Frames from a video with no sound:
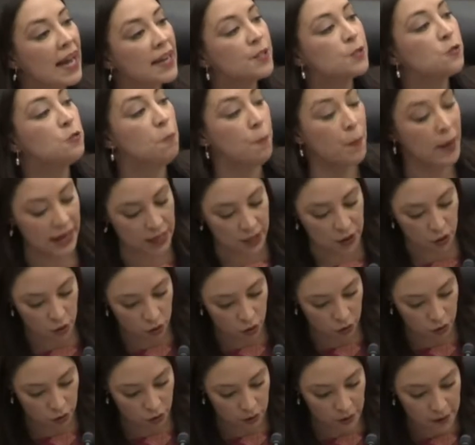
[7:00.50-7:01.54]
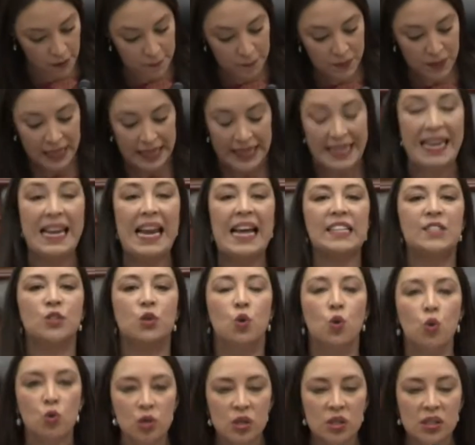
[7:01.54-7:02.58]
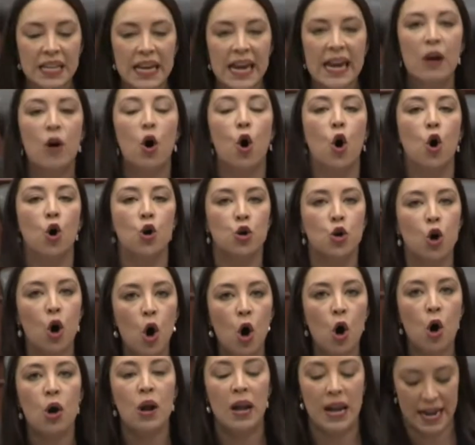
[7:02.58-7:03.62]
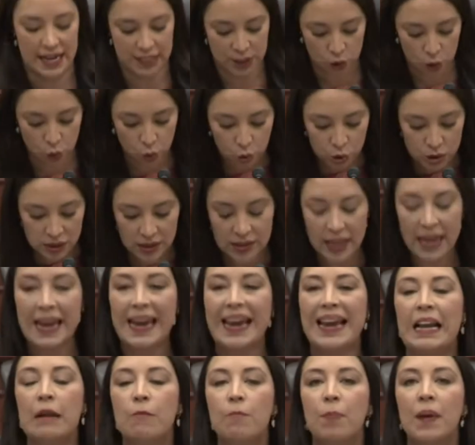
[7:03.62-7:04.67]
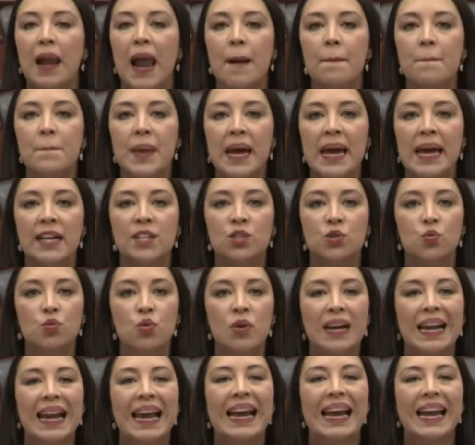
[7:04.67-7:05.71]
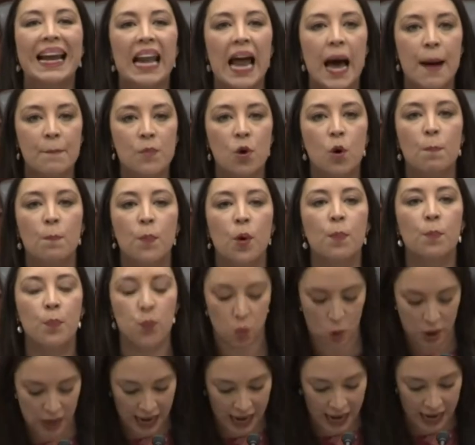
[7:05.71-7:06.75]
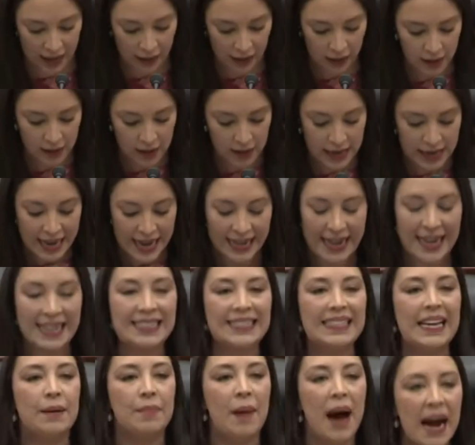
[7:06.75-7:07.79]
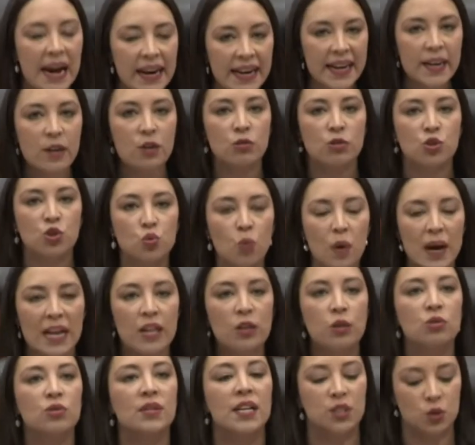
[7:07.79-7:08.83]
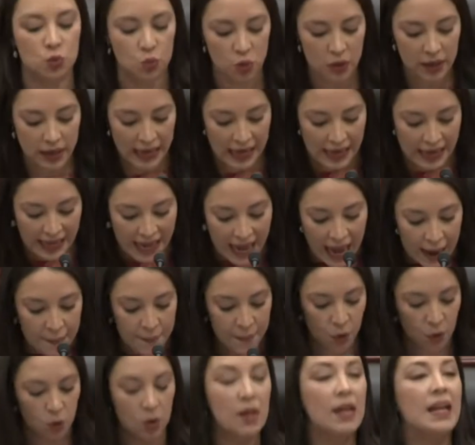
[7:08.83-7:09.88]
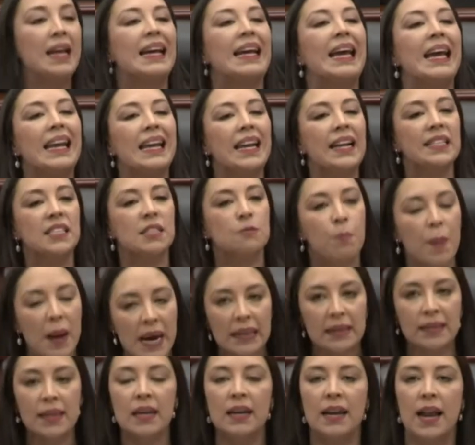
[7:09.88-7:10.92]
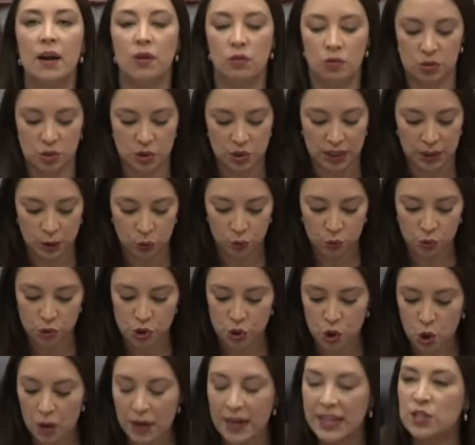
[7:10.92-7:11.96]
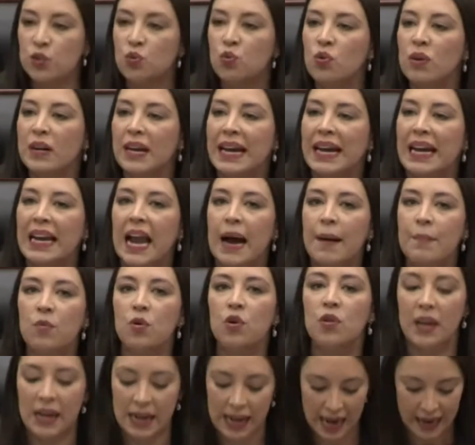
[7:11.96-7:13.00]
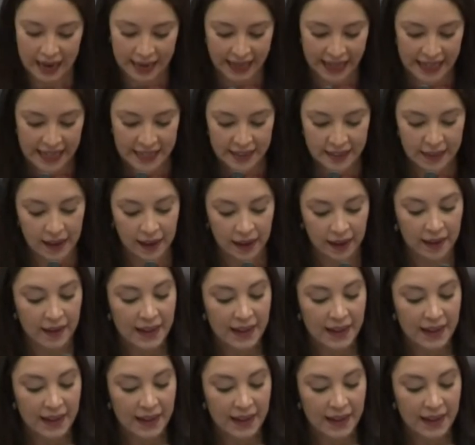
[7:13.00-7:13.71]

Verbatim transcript: su periodo. Y les guste o no les guste, el plan B es un reclamo popular que se bajen los sueldos es un reclamo. Que respeten la constitución es un reclamo de la gente.